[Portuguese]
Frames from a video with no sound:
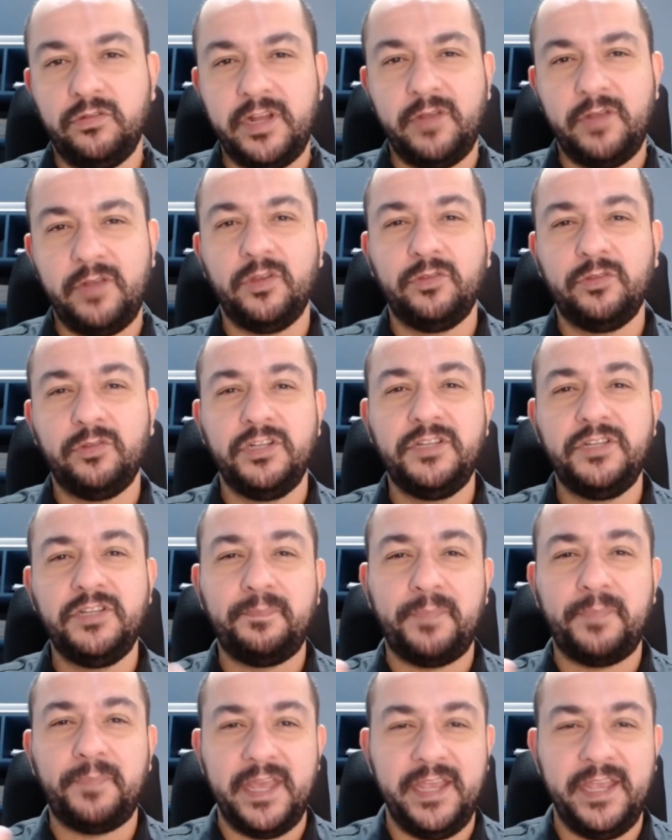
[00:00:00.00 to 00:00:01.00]
é um odor de
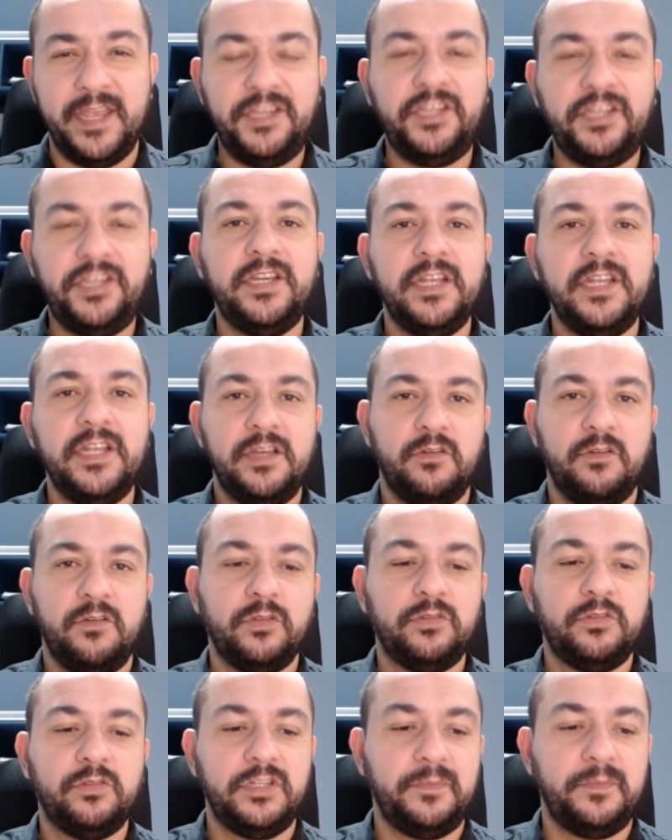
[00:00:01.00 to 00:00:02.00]
peixe um
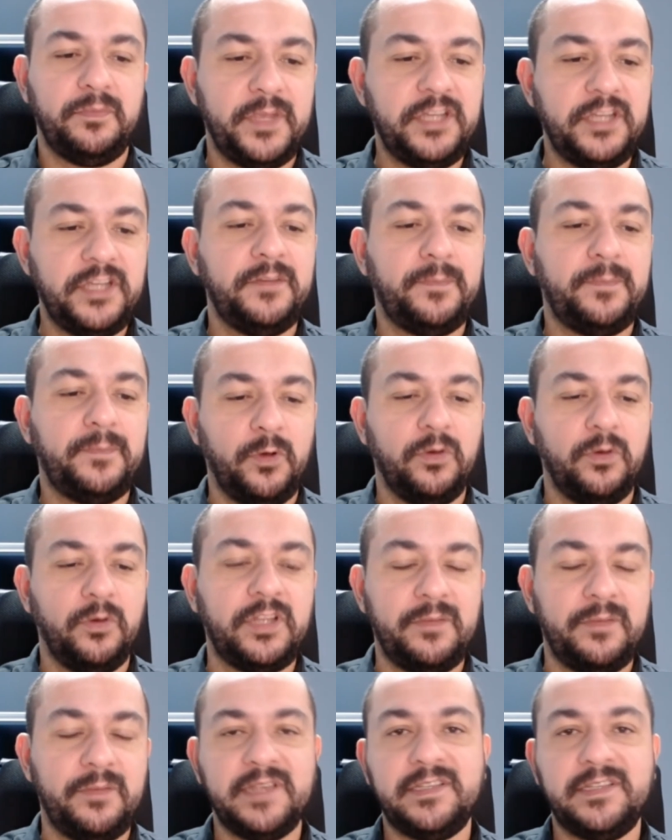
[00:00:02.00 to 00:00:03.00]
odor de peixe
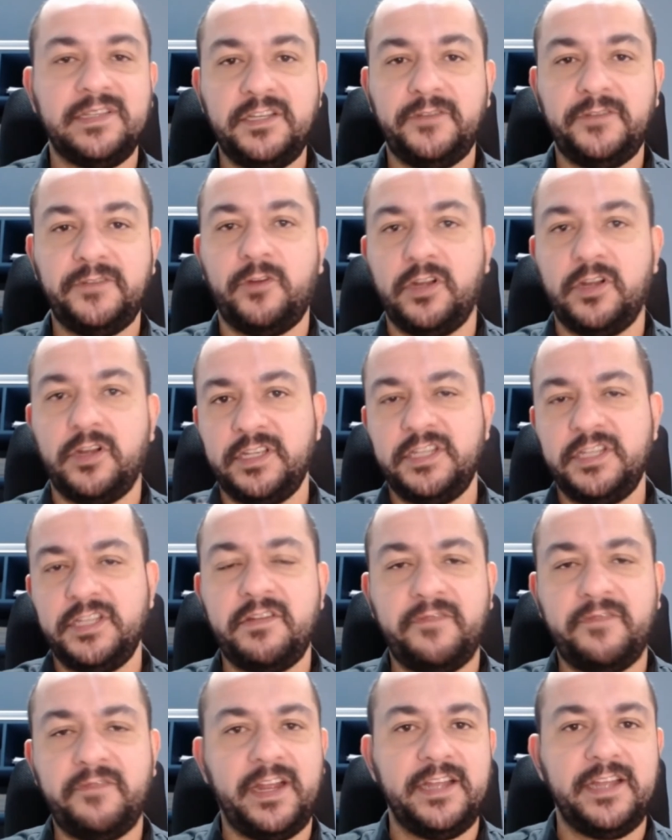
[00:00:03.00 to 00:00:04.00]
podre bastante forte. A gente
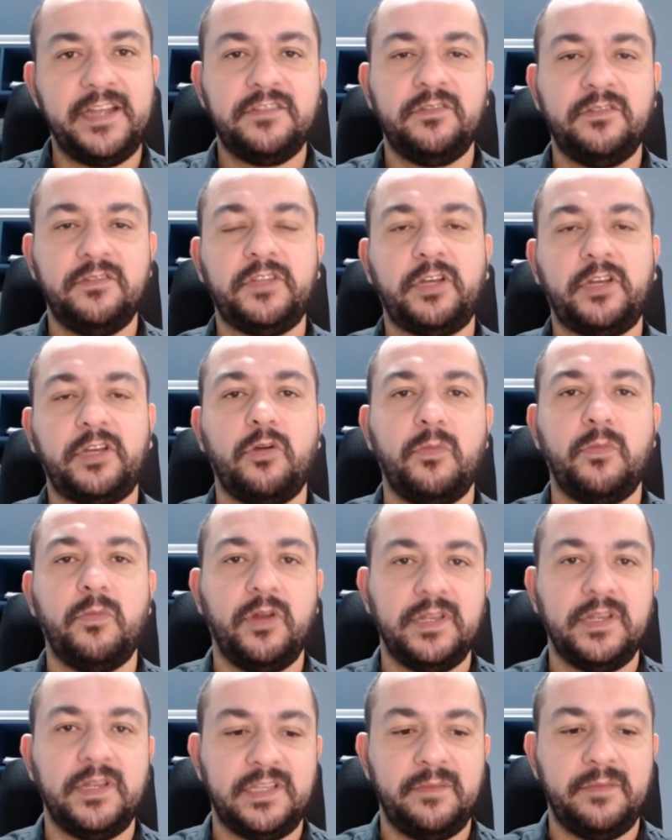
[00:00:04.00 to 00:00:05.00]
vai falar isso no
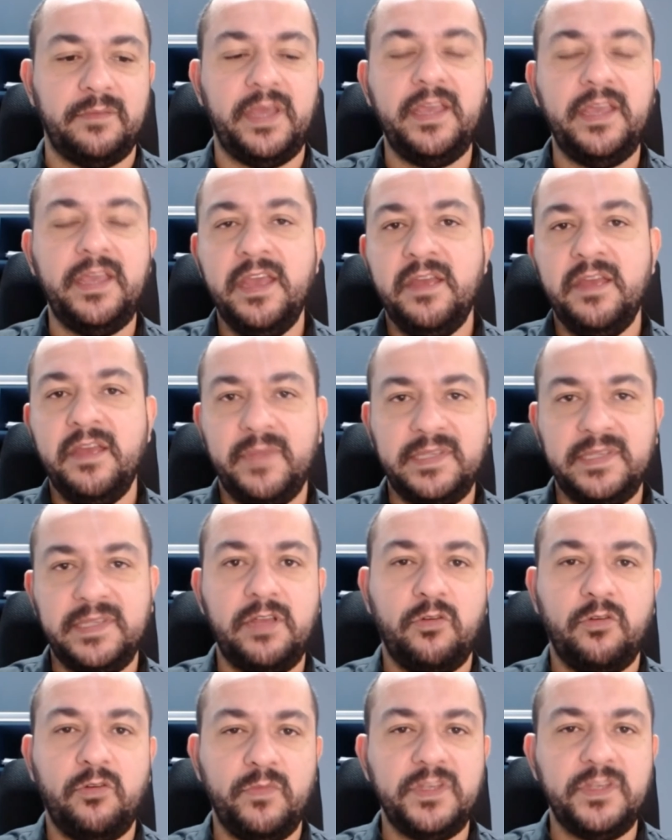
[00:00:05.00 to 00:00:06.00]
Tricomonas também, mas
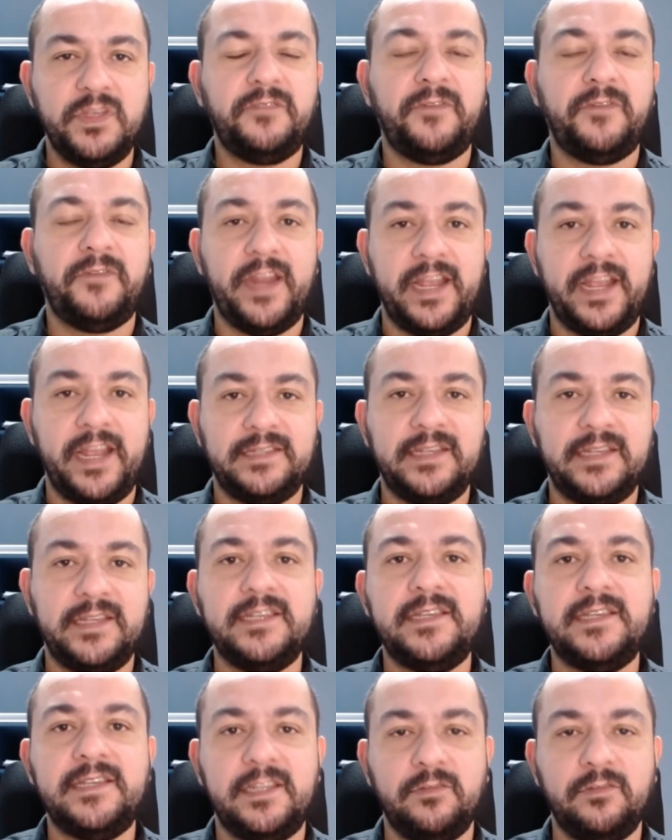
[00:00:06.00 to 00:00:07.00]
tem algumas diferenças
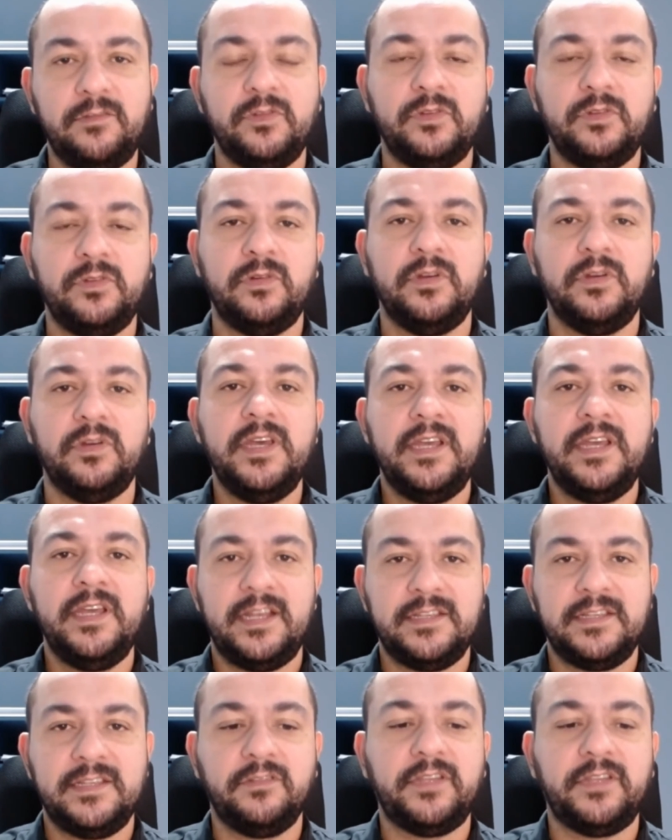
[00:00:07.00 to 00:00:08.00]
aí no, no,
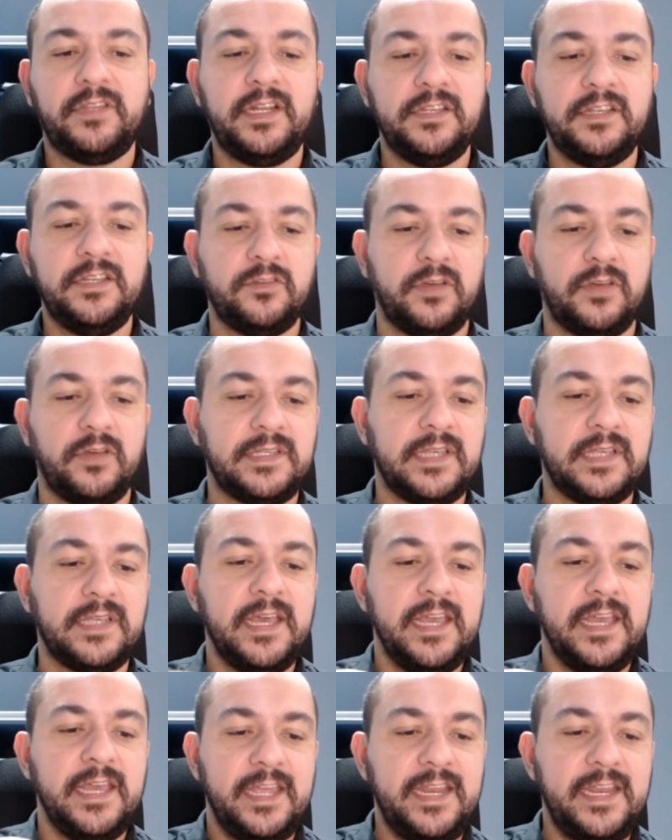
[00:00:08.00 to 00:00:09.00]
nas alterações.
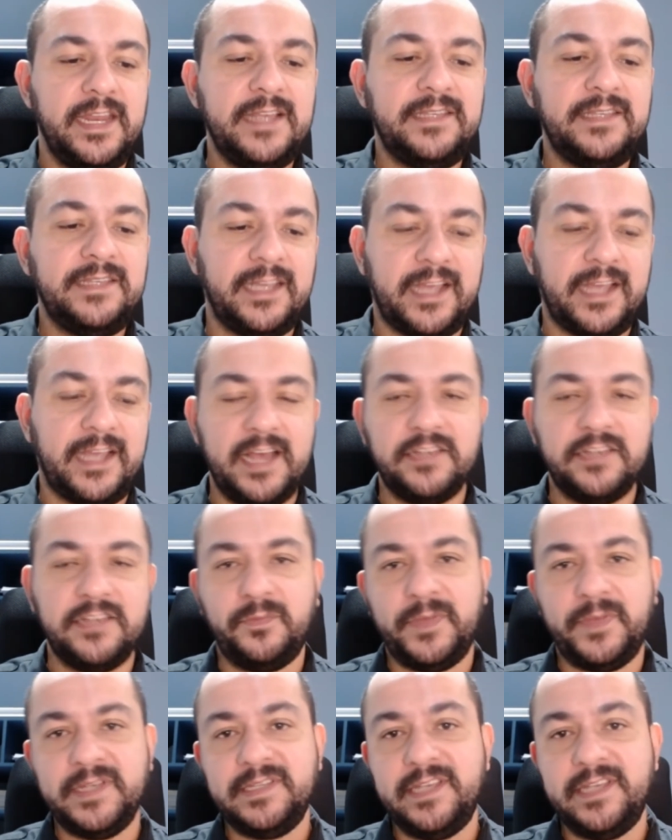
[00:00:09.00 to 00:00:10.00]
E nesse caso, o
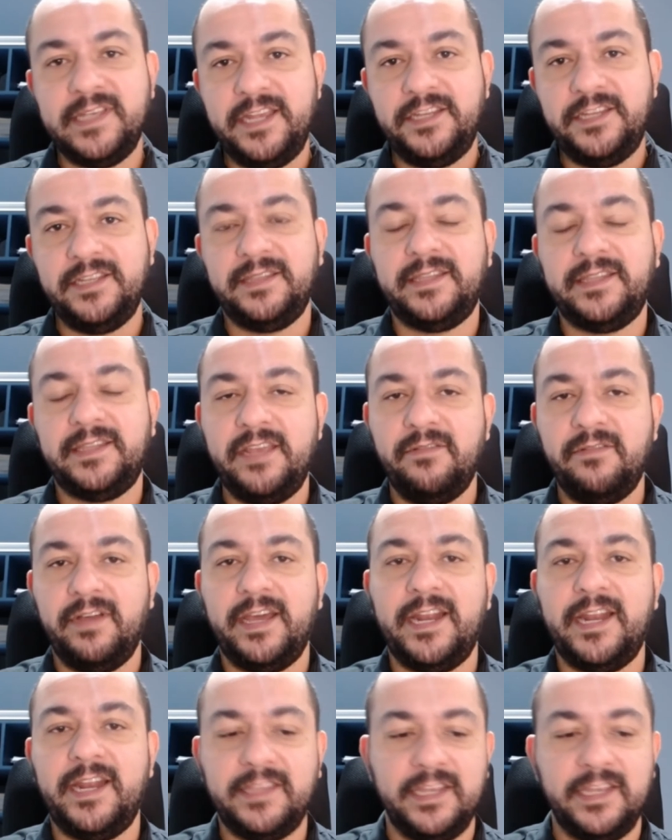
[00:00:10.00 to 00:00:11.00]
paciente tem uma
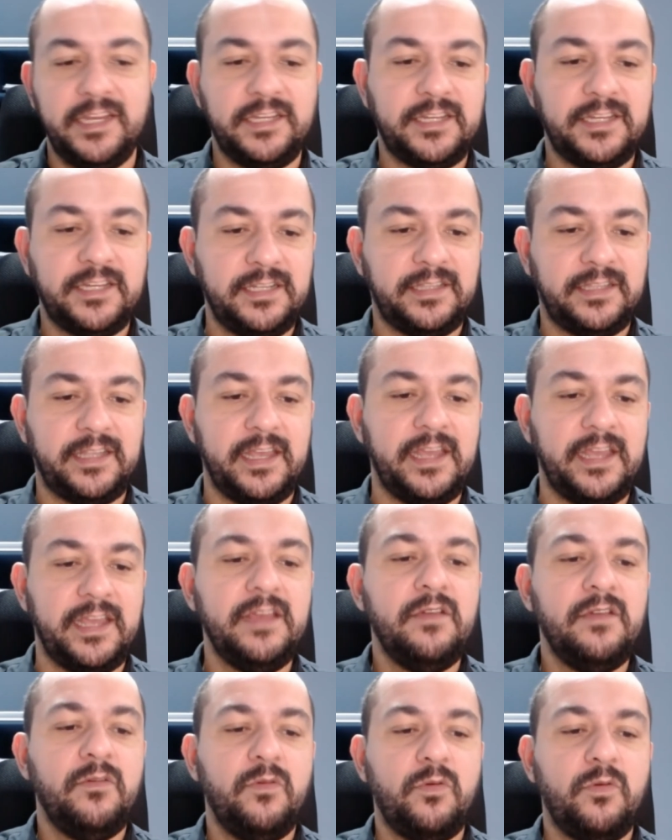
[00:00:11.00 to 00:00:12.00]
característica de
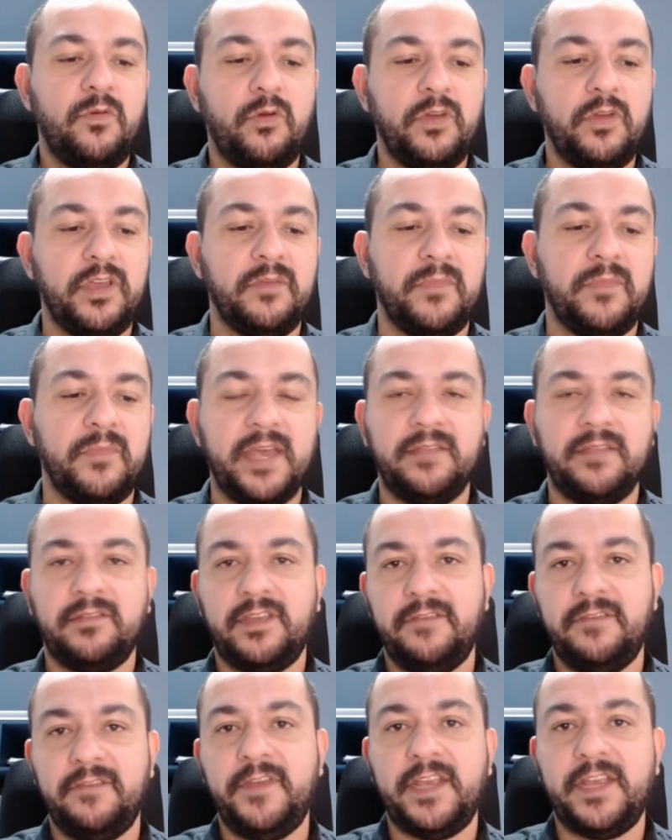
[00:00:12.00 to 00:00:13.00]
ter um corrimento
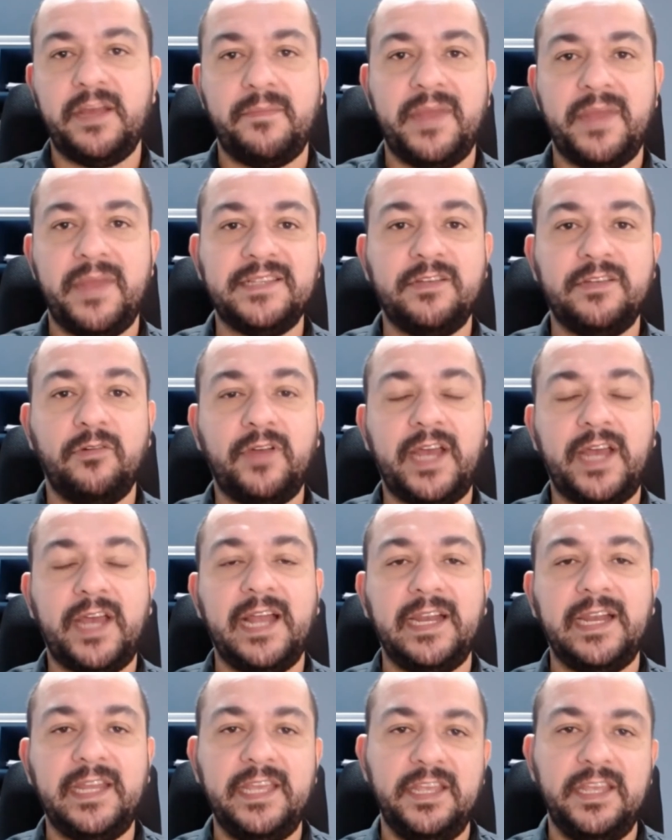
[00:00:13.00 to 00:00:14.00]
que fica mais
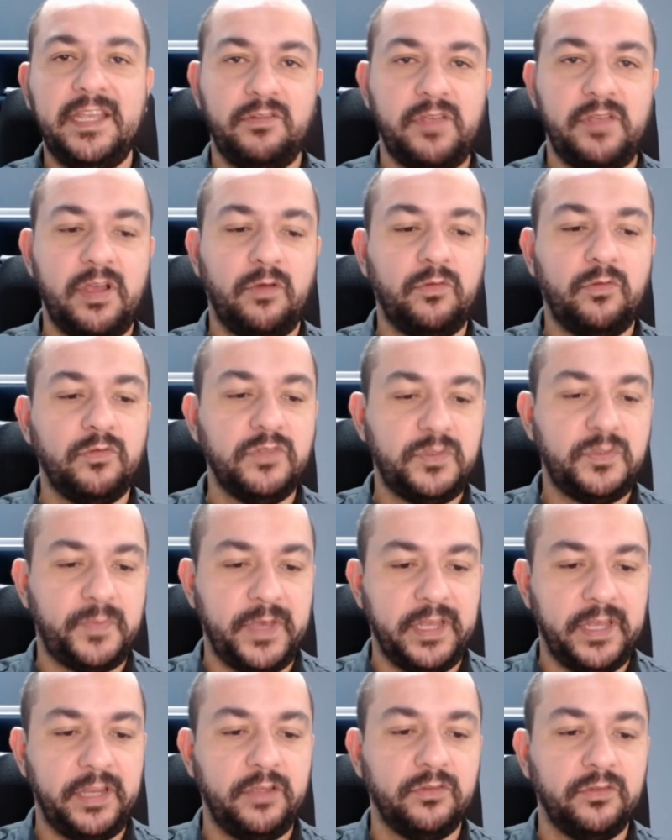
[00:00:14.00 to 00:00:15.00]
alcalino em alguns
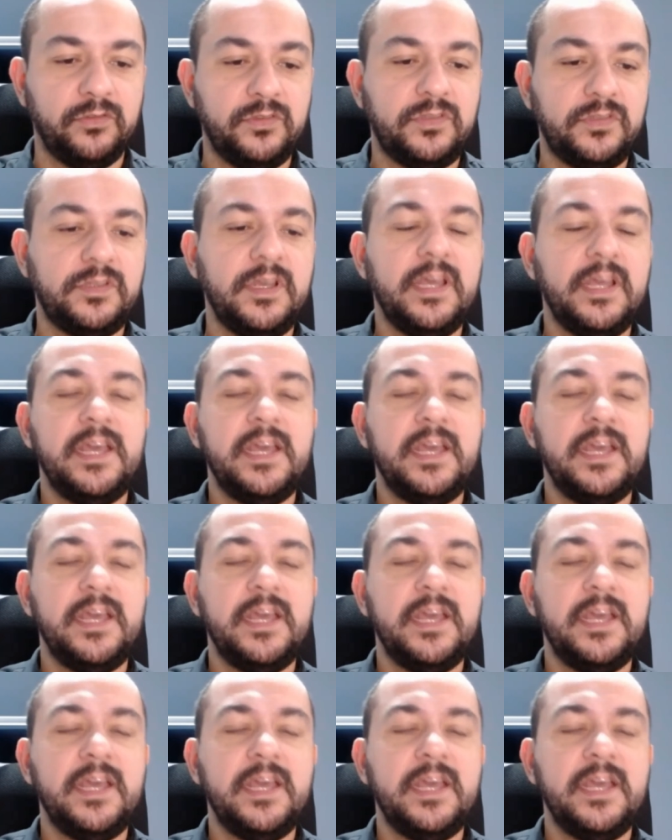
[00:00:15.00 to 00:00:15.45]
períodos.